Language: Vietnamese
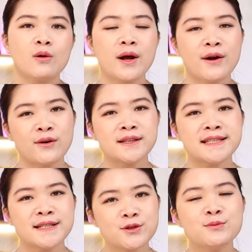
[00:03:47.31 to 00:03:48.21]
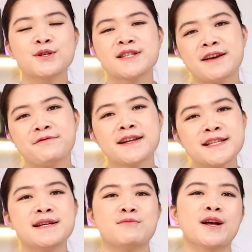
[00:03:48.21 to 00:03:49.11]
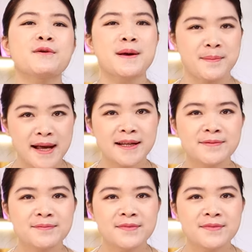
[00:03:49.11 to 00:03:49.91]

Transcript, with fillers: qua đó thì sẽ giúp cho trẻ phát triển một cách khỏe mạnh.